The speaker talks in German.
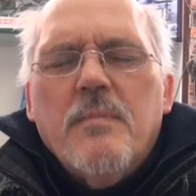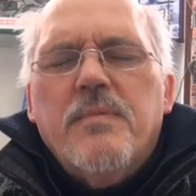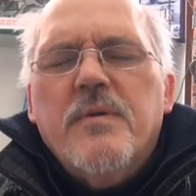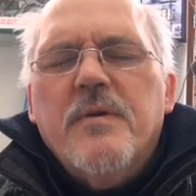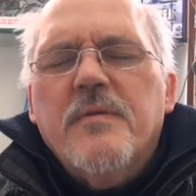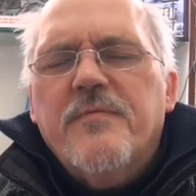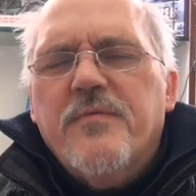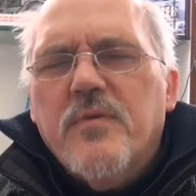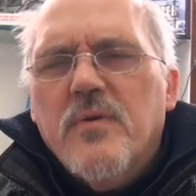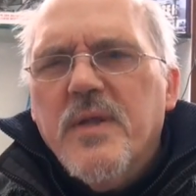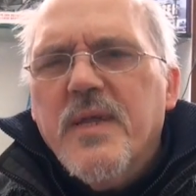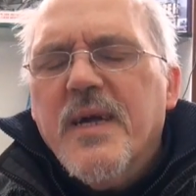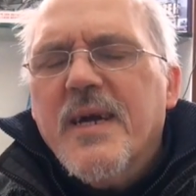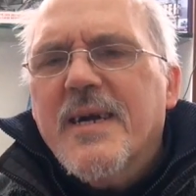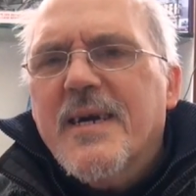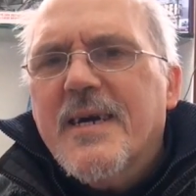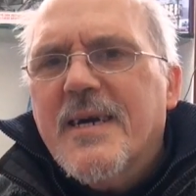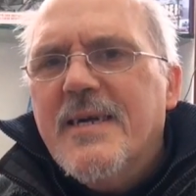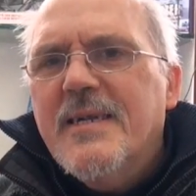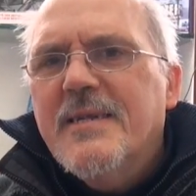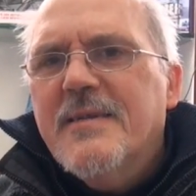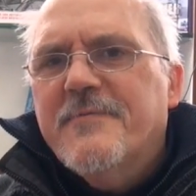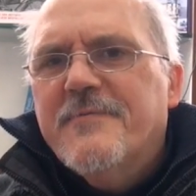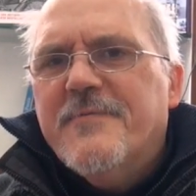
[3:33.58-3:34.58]
Bevor der
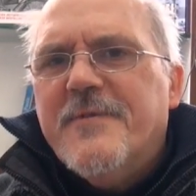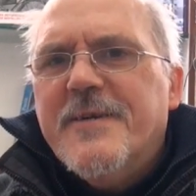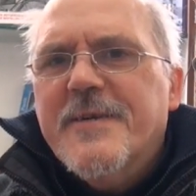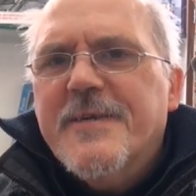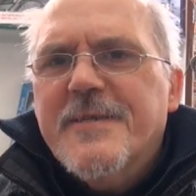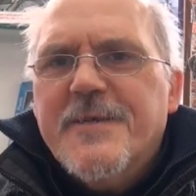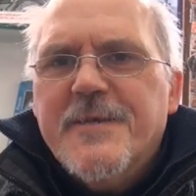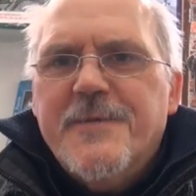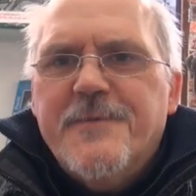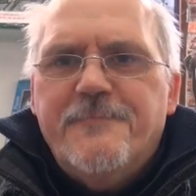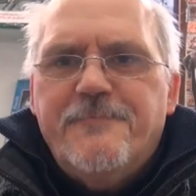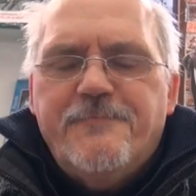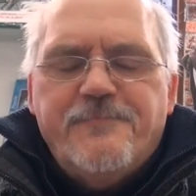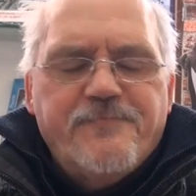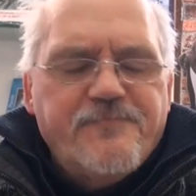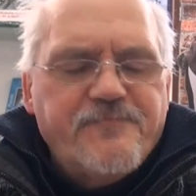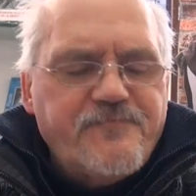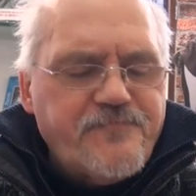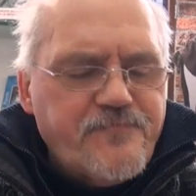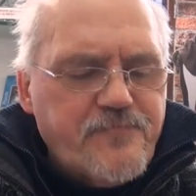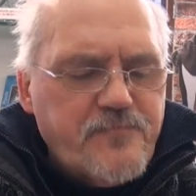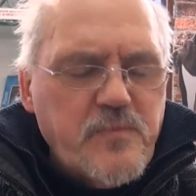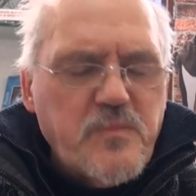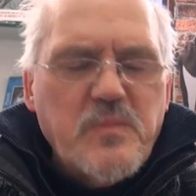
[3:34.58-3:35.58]
kalt wird,
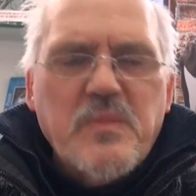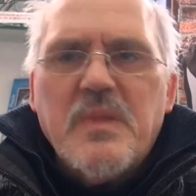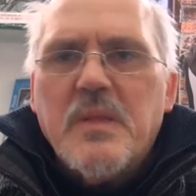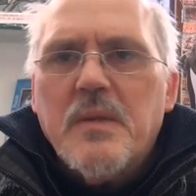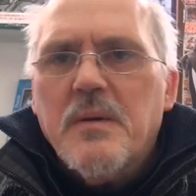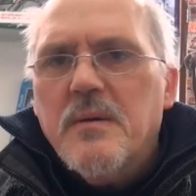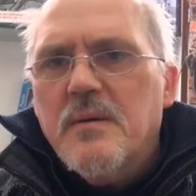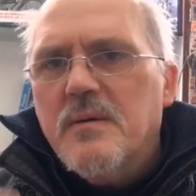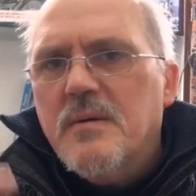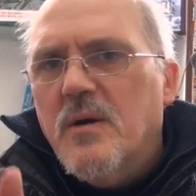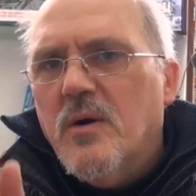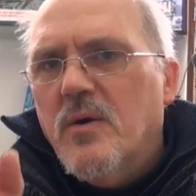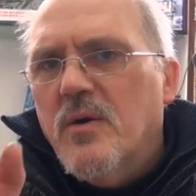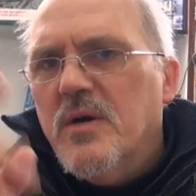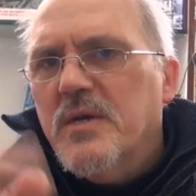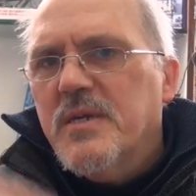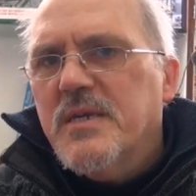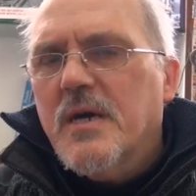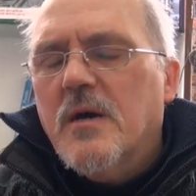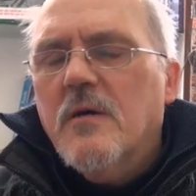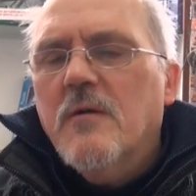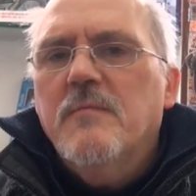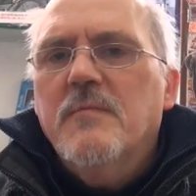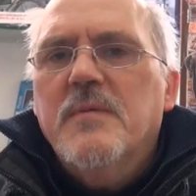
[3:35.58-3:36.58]
höre
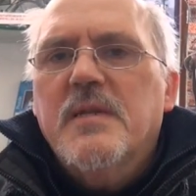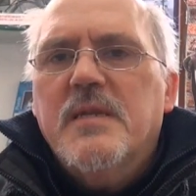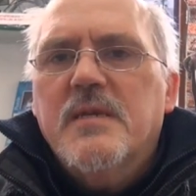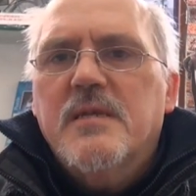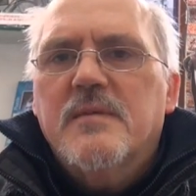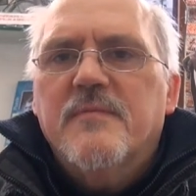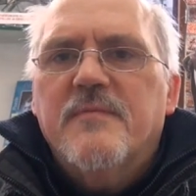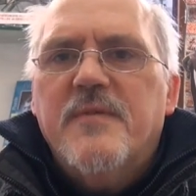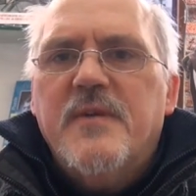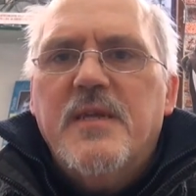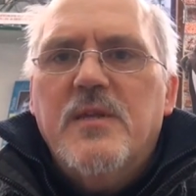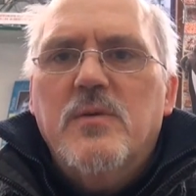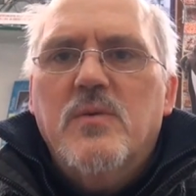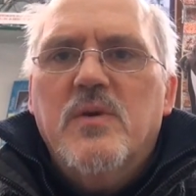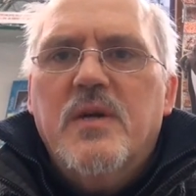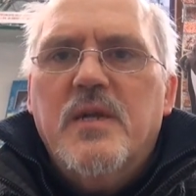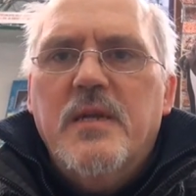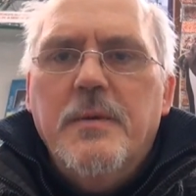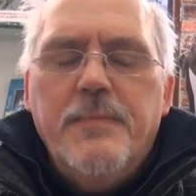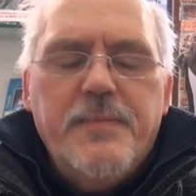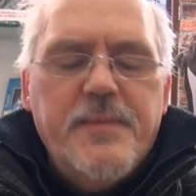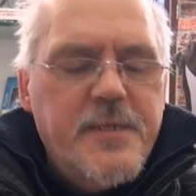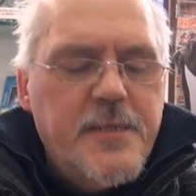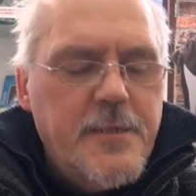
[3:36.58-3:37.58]
ich auch mit diesen
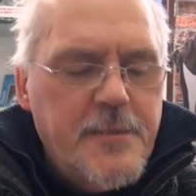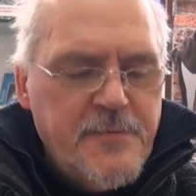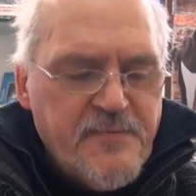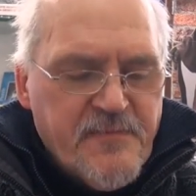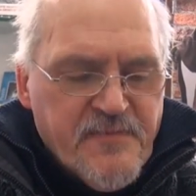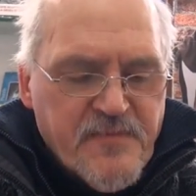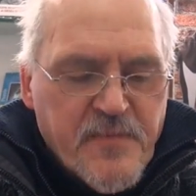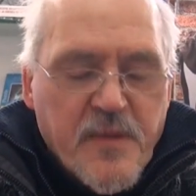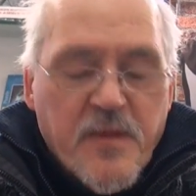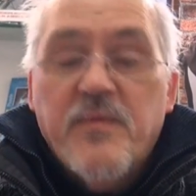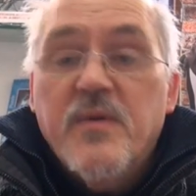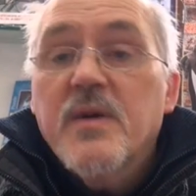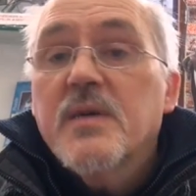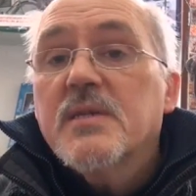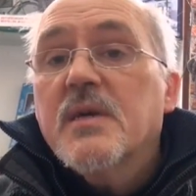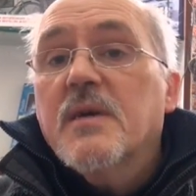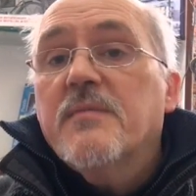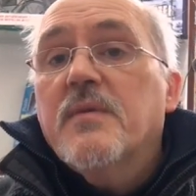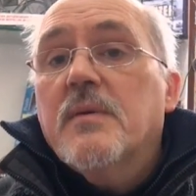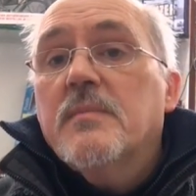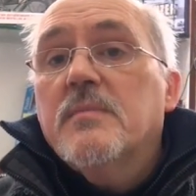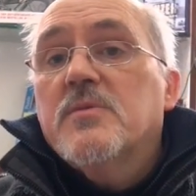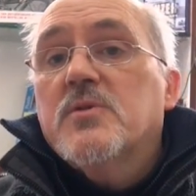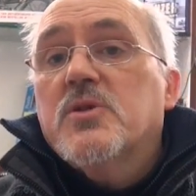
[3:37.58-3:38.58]
Videoclips. Wie
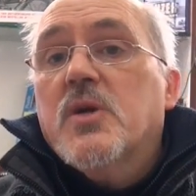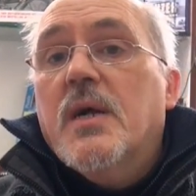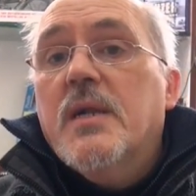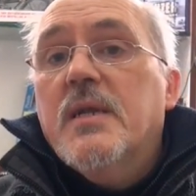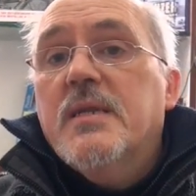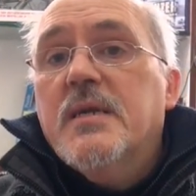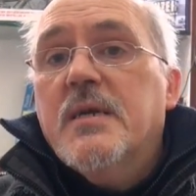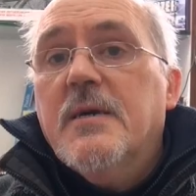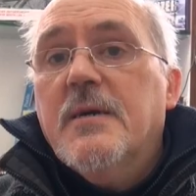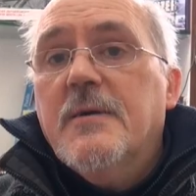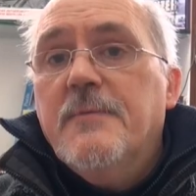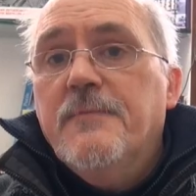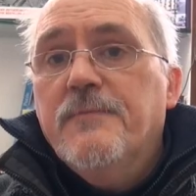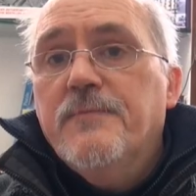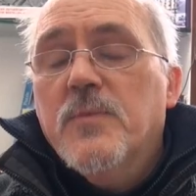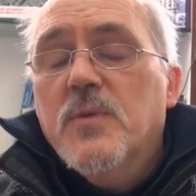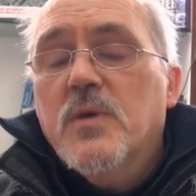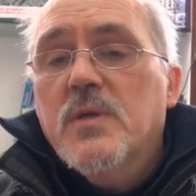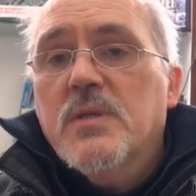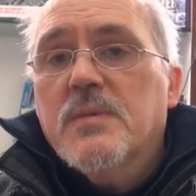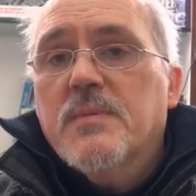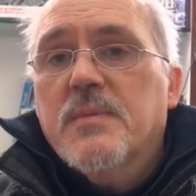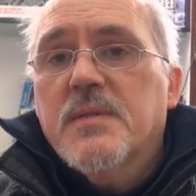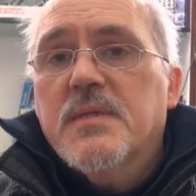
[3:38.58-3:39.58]
gesagt, wir haben ein Schaltjahr,
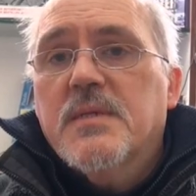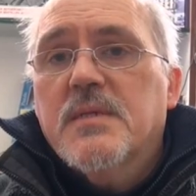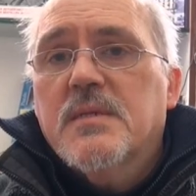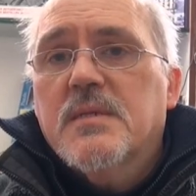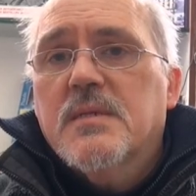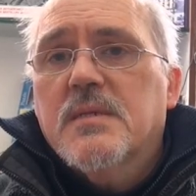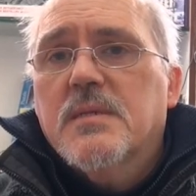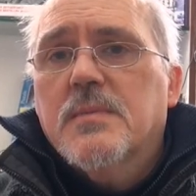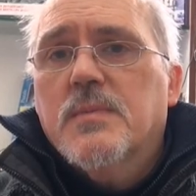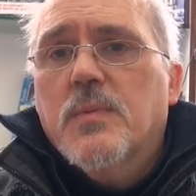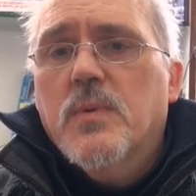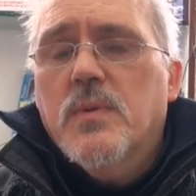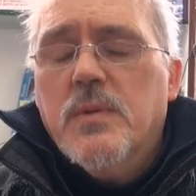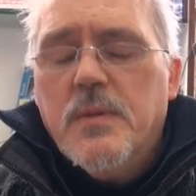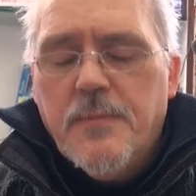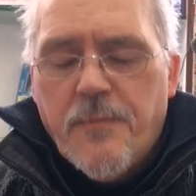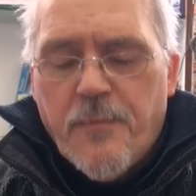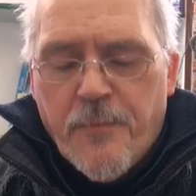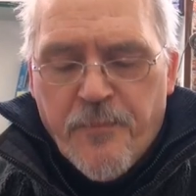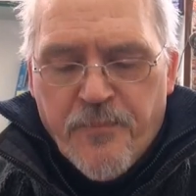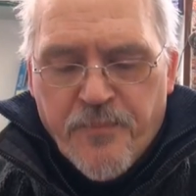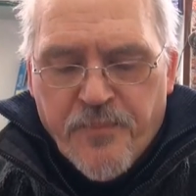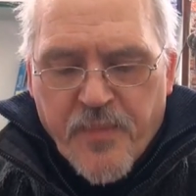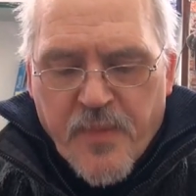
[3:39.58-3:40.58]

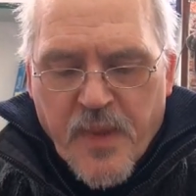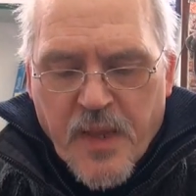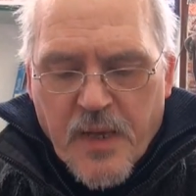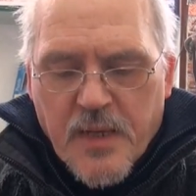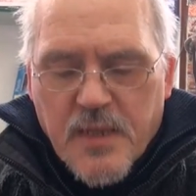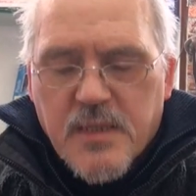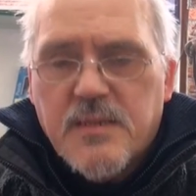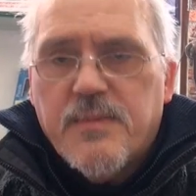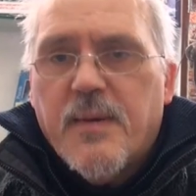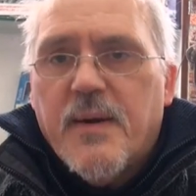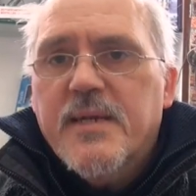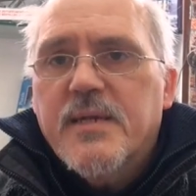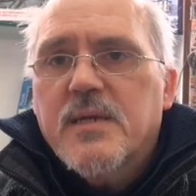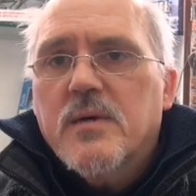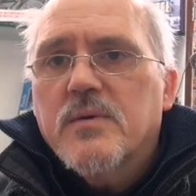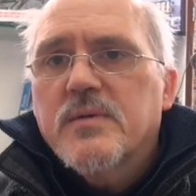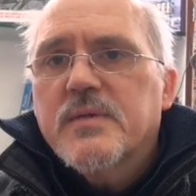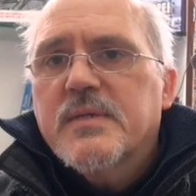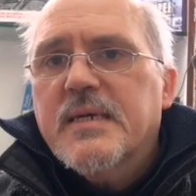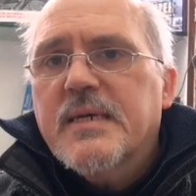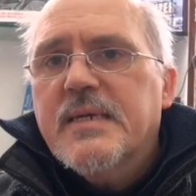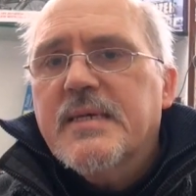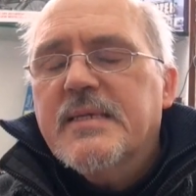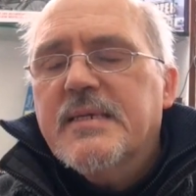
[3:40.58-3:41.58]

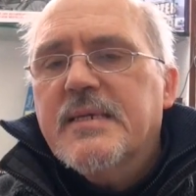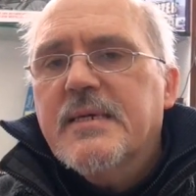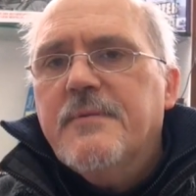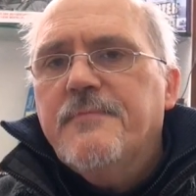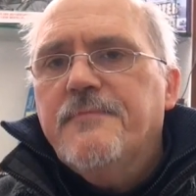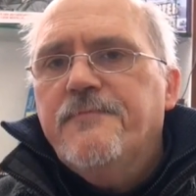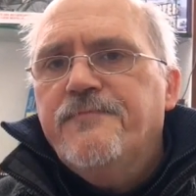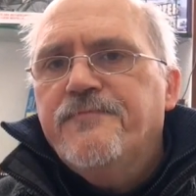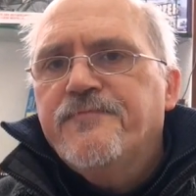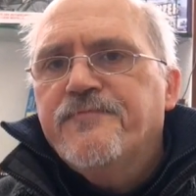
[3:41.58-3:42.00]
29.02.2016.